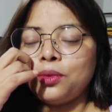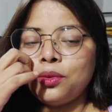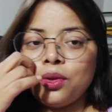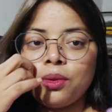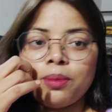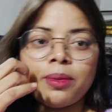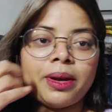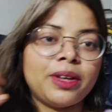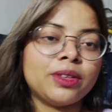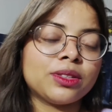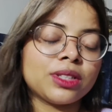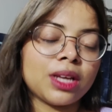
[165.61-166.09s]

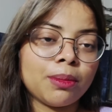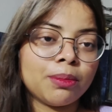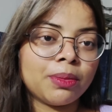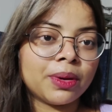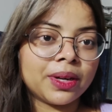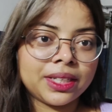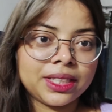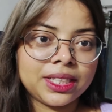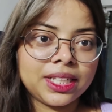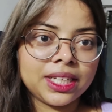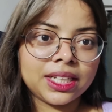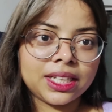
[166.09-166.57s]
तो भाई इसका
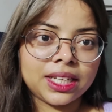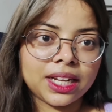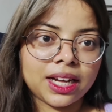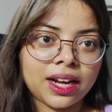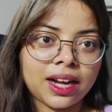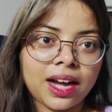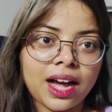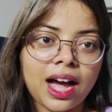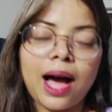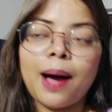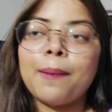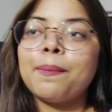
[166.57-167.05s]
बर्थडे था
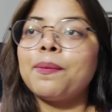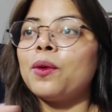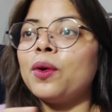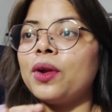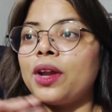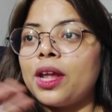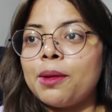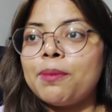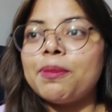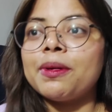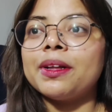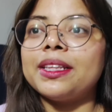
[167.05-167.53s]
आपको
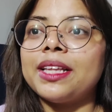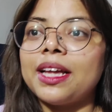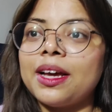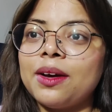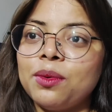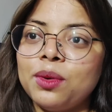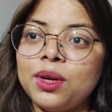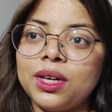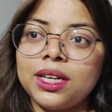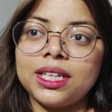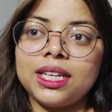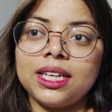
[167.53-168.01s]
नहीं पता
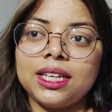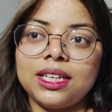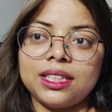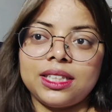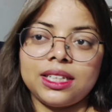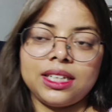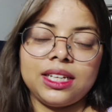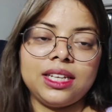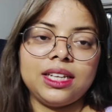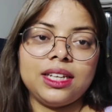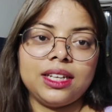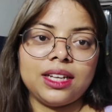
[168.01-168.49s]
है वो लड़की
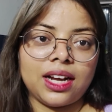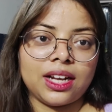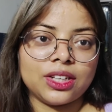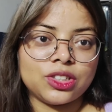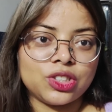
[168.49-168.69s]
कितनी